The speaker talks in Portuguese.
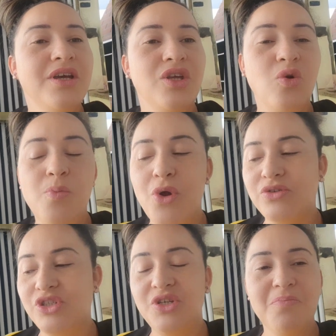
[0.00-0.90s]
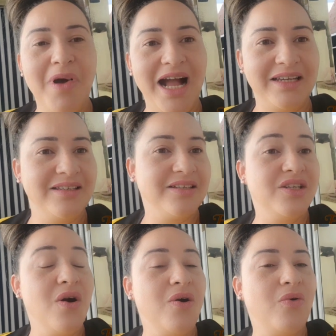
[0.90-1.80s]
e o bronze de máquina.
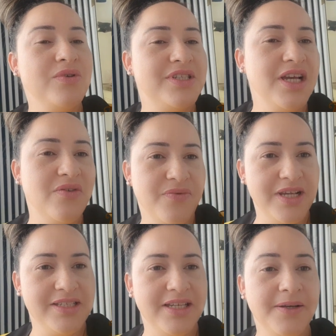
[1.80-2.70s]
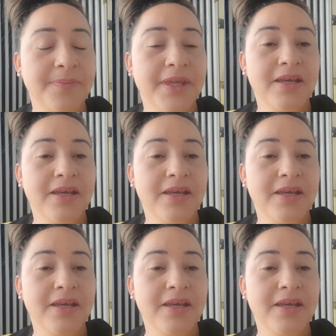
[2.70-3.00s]
Não aconselho fazer.